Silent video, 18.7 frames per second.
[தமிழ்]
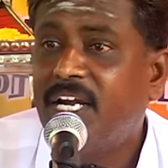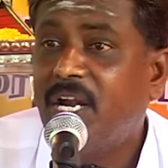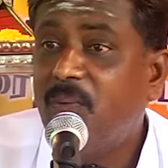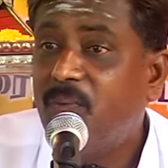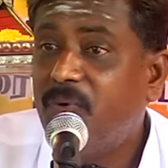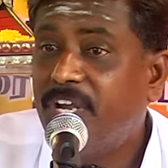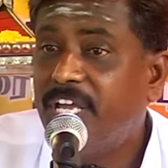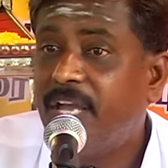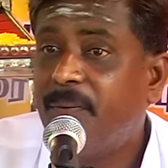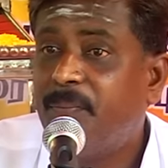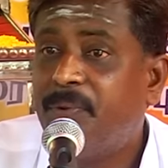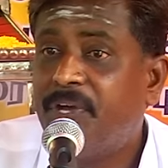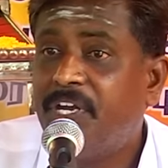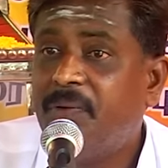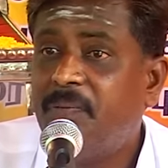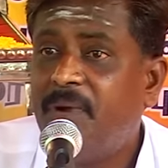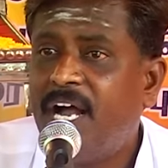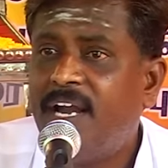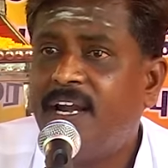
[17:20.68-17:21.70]
நம்முடைய
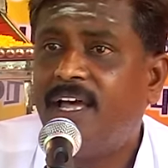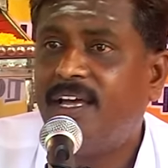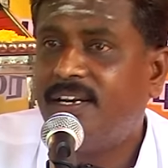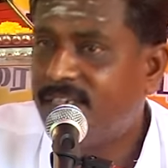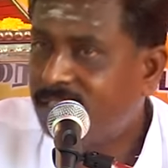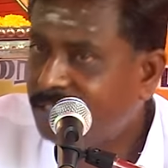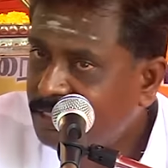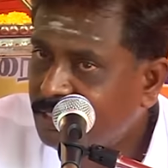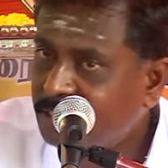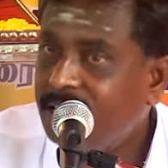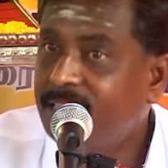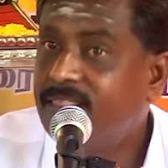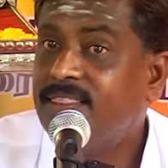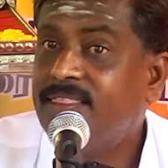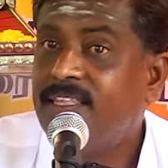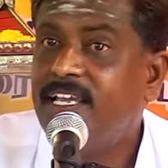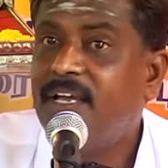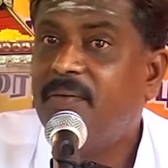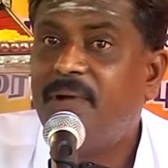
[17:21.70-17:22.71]
பெருமானாருக்கு
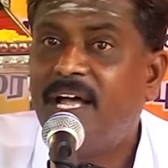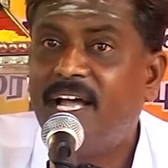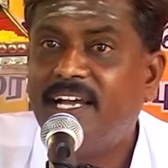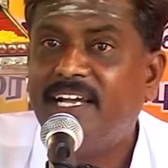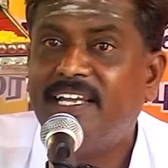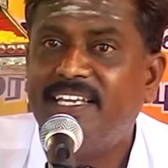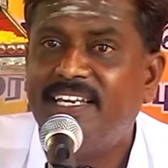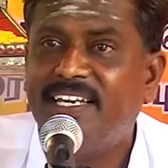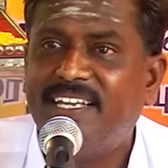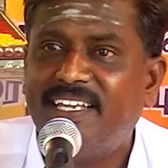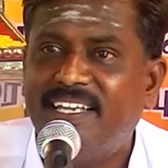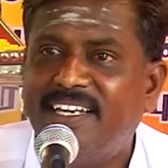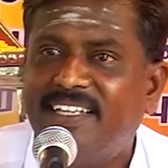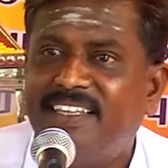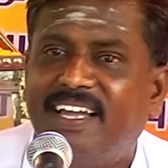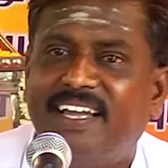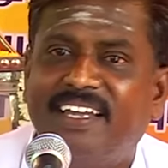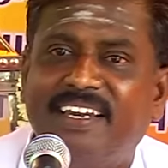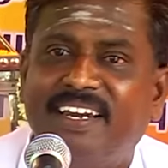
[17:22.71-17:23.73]
சத்தியமாக
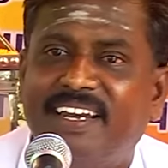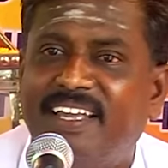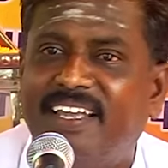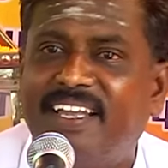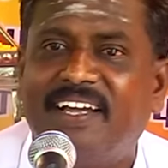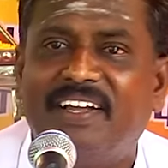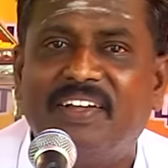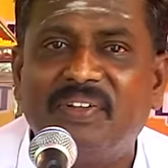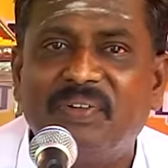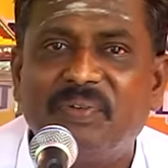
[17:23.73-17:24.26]
இருக்கிறதா இல்லையா